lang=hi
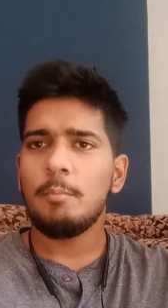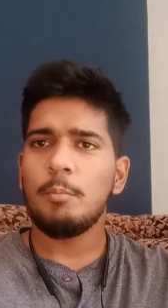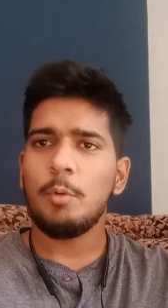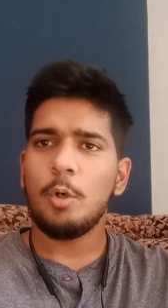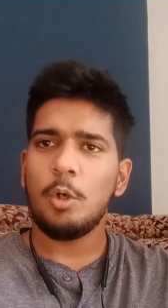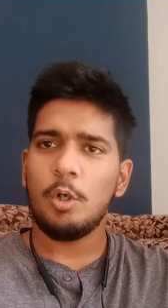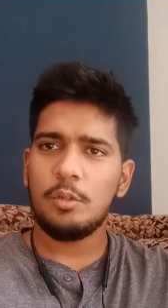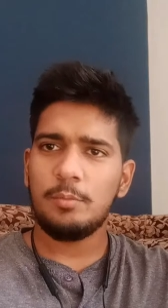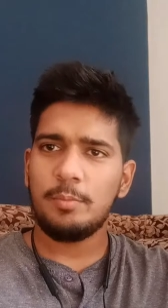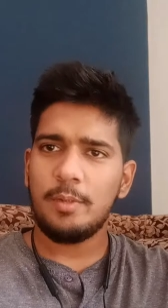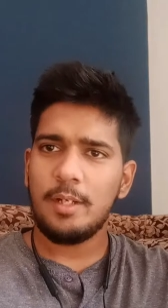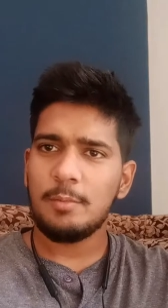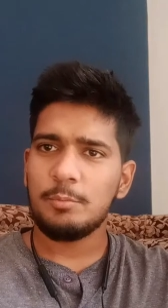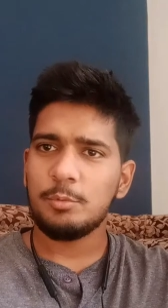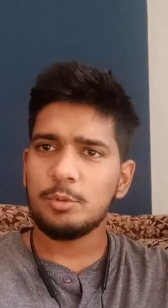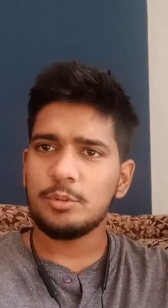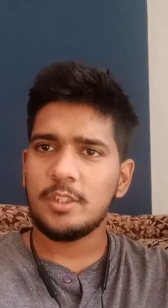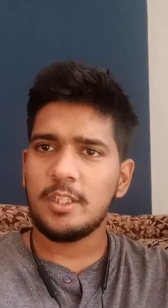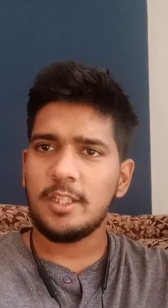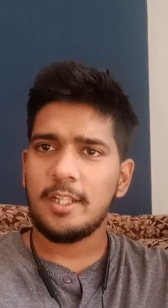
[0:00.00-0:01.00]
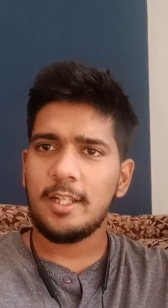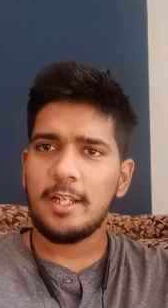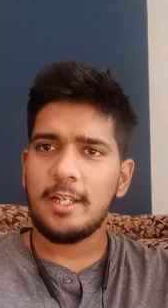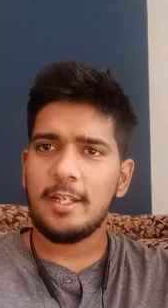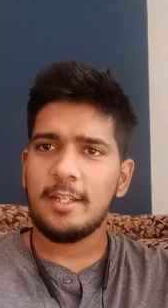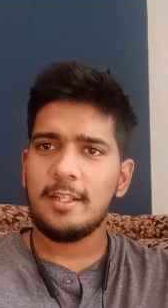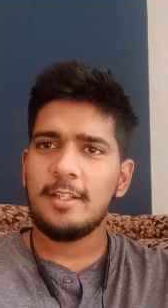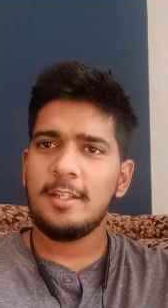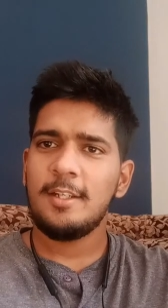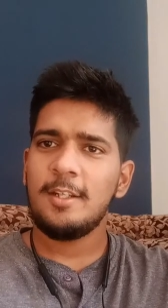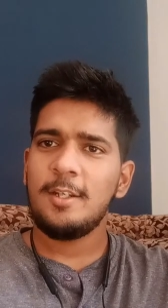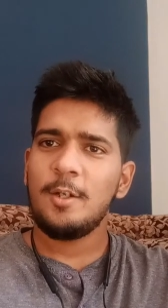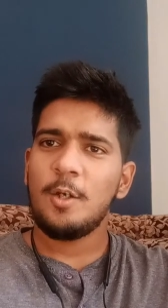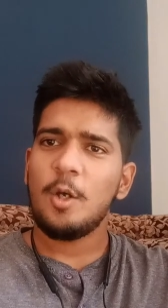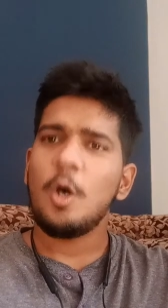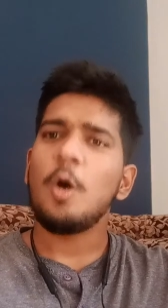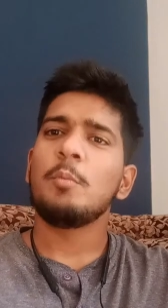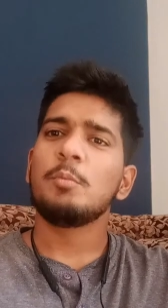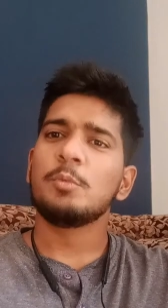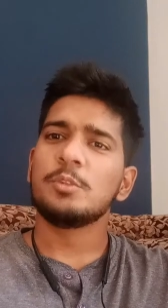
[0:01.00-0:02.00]
बहुत बार पूछा गया है
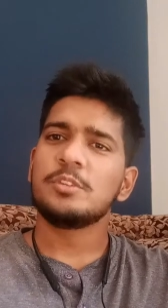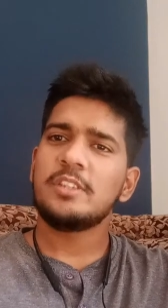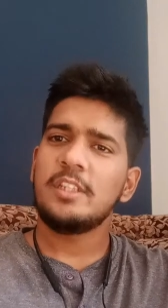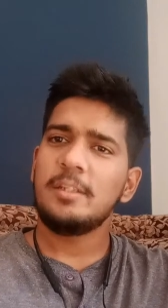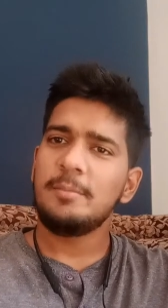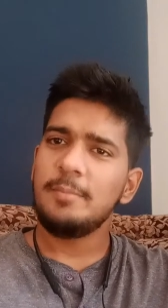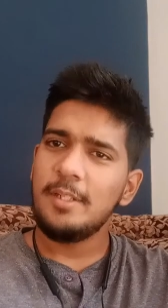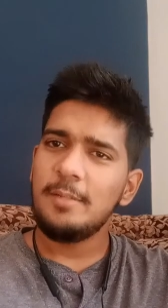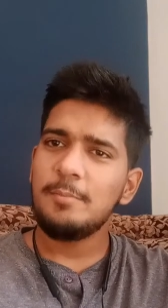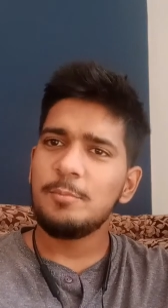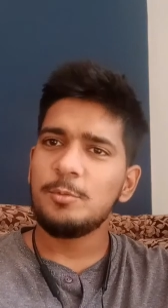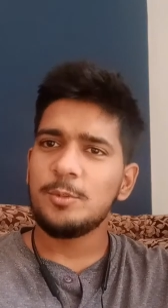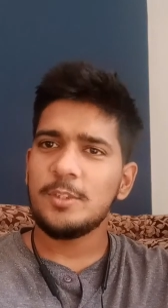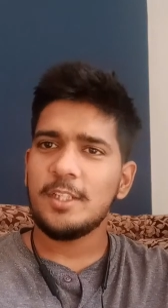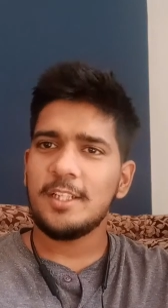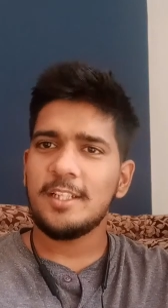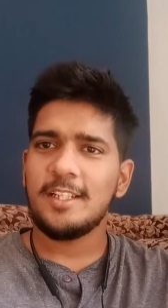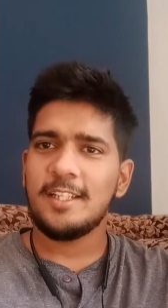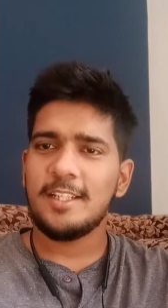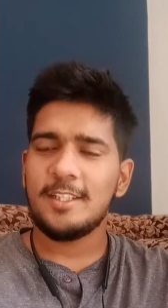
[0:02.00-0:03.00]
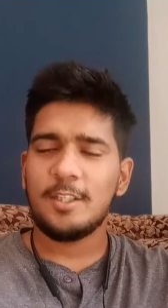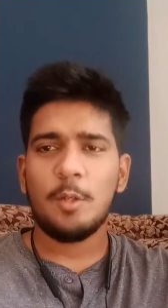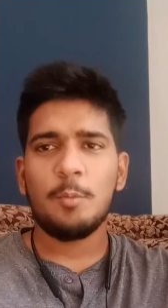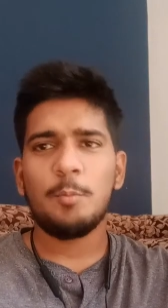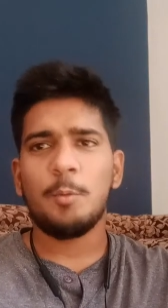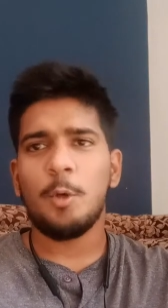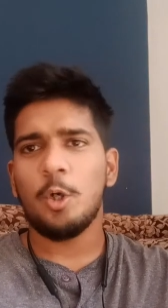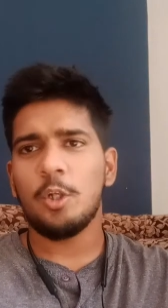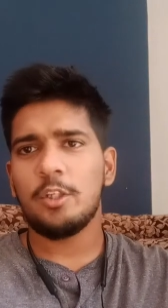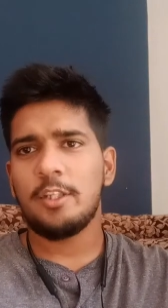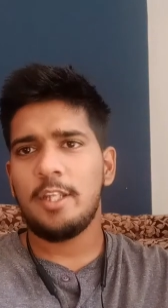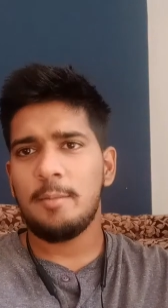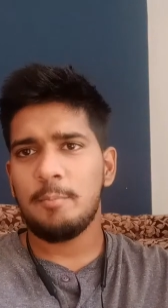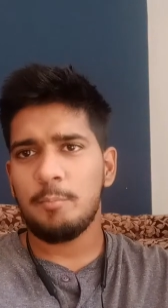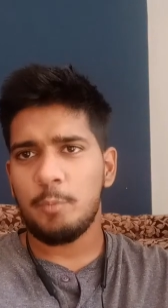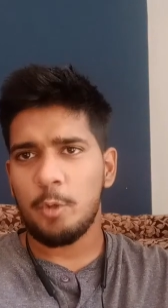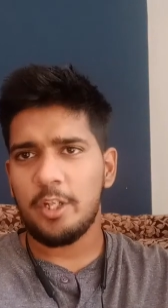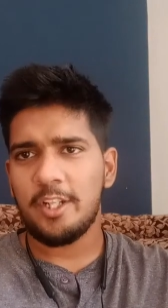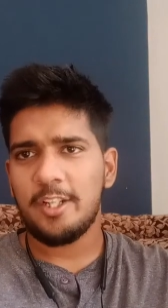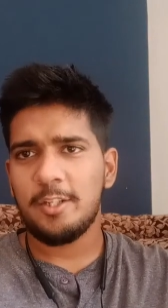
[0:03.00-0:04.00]
और मुझसे भी पूछा गया था और बहुत ही
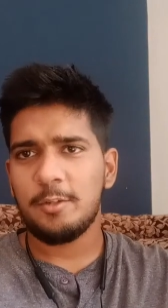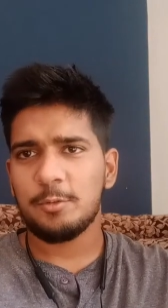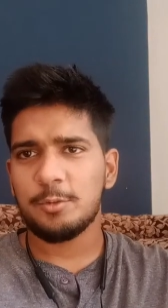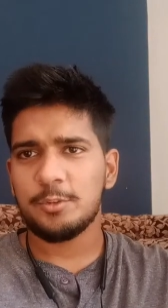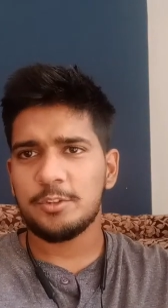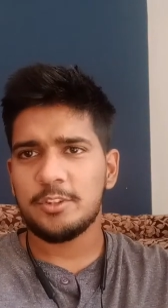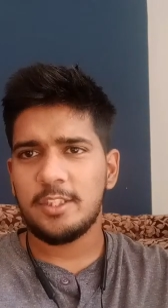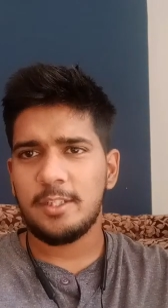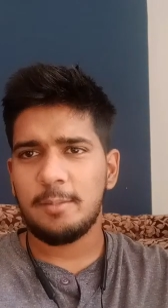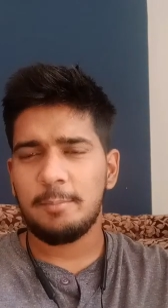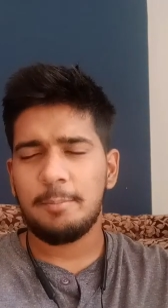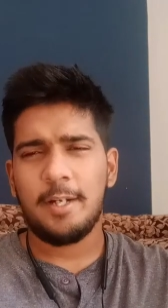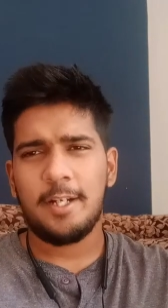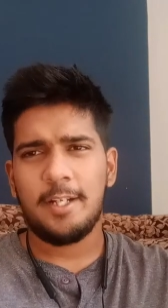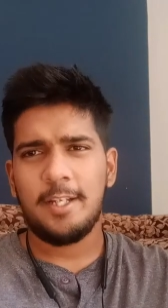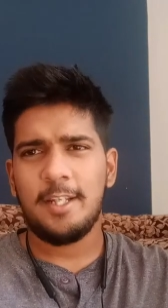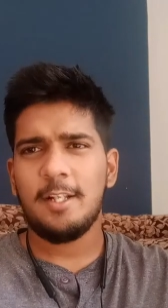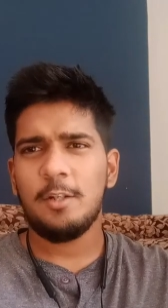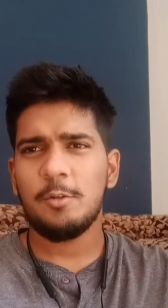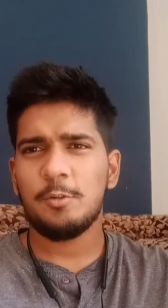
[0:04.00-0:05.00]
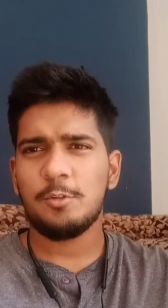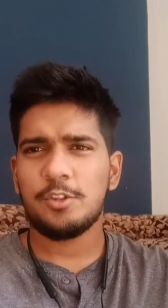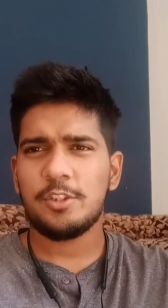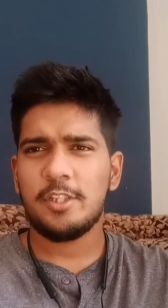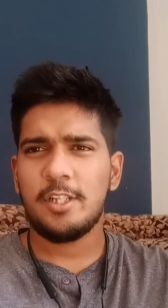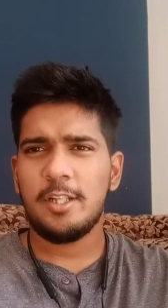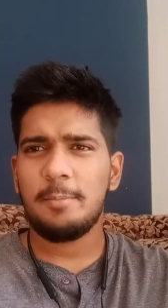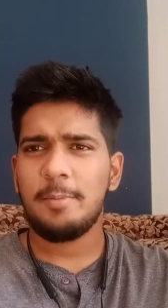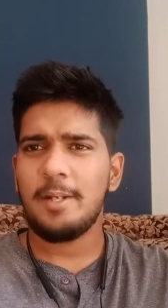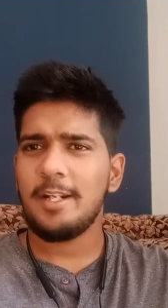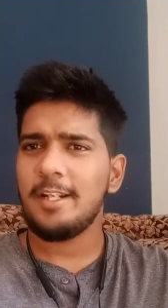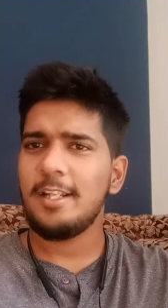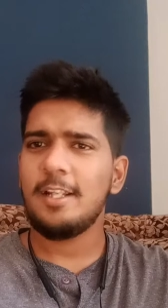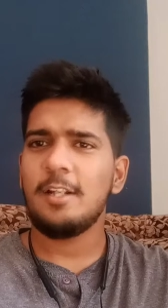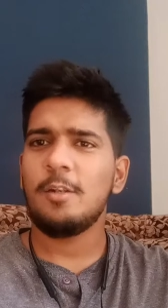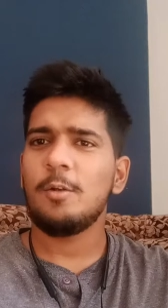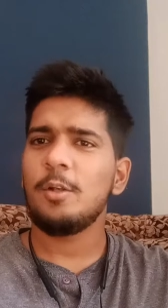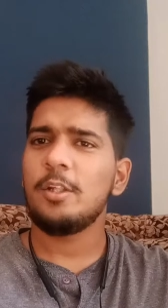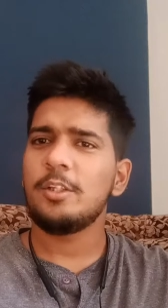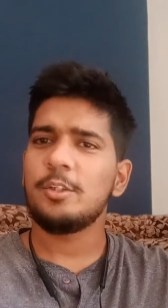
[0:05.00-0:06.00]
इंपॉर्टेंट क्वेश्चन है प्रैक्टिकल क्वेश्चन है प्रैक्टिकल
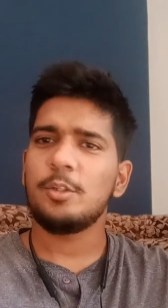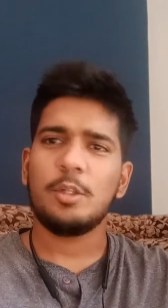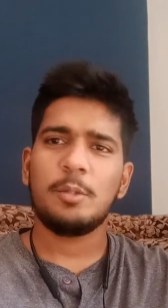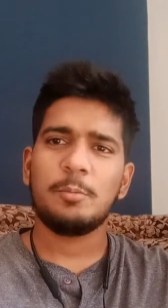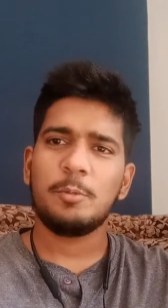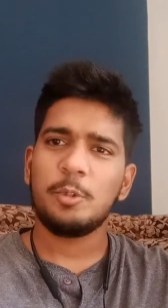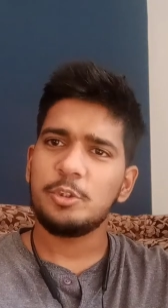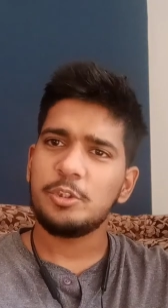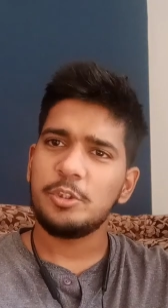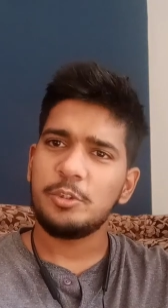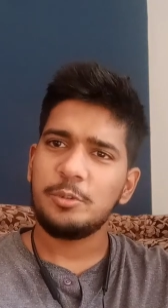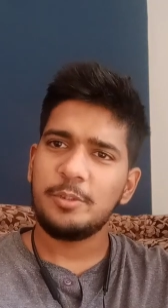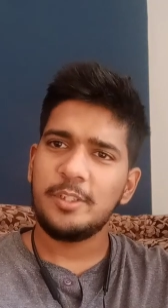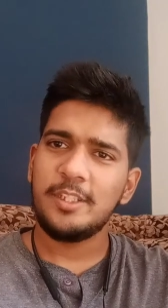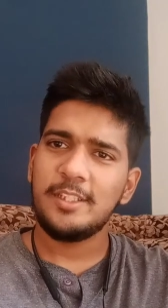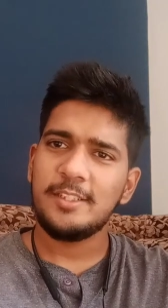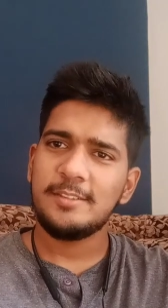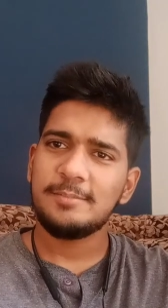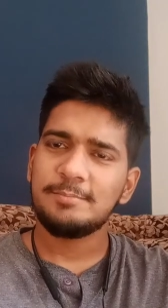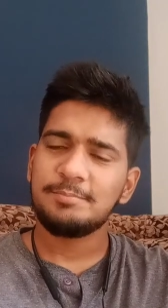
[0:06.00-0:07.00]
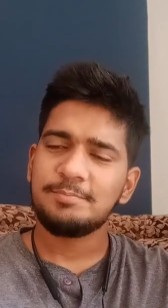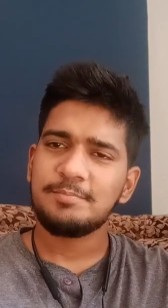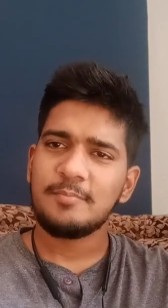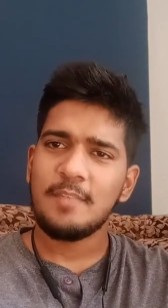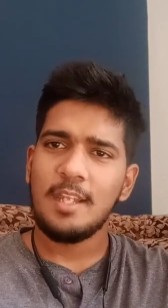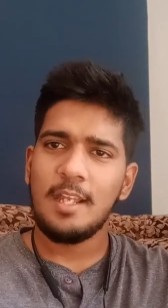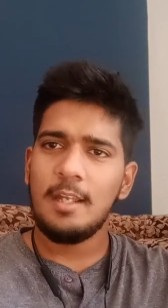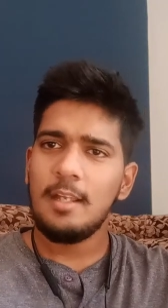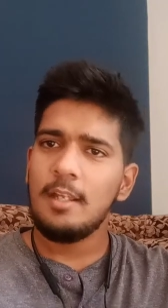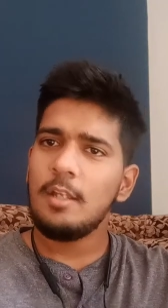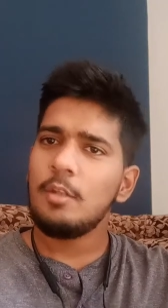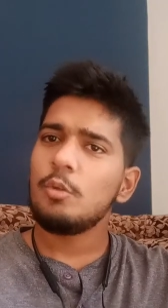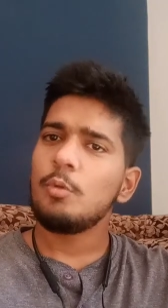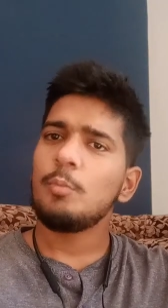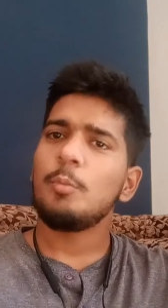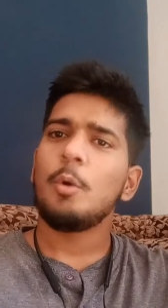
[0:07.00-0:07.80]
नॉलेज होना बहुत ज़रूरी है सो so,